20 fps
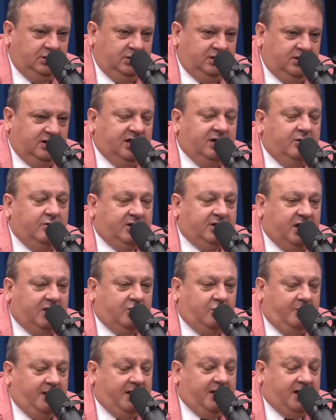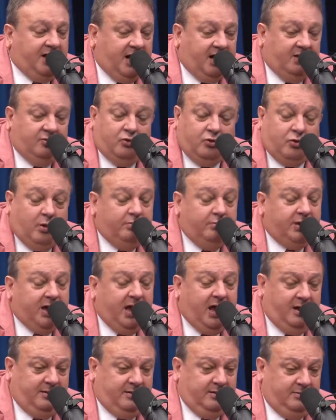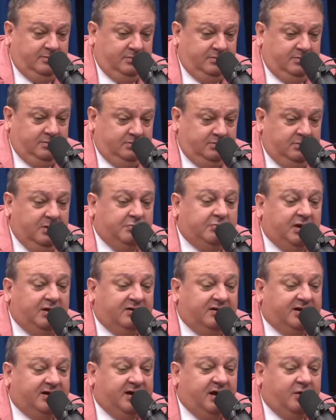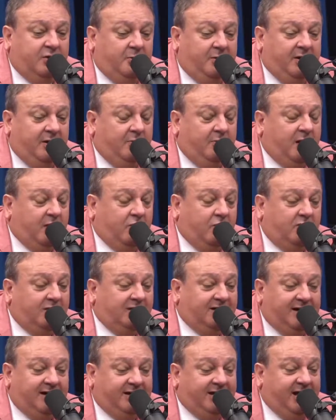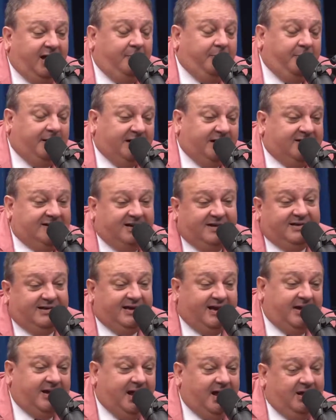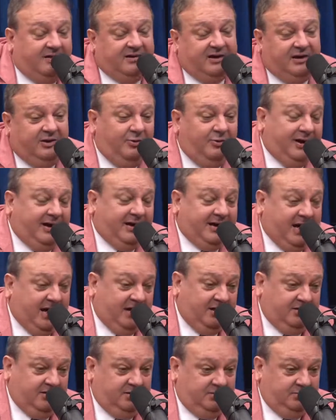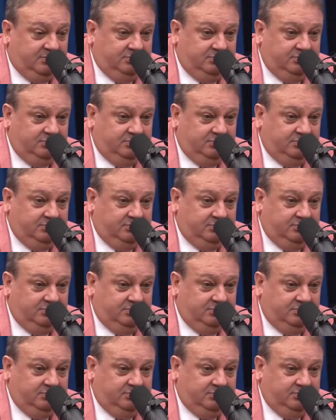você não quer comer carne, come carne. Mas por que você quer comer uma coisa que quer aparecer ser carne se não é carne?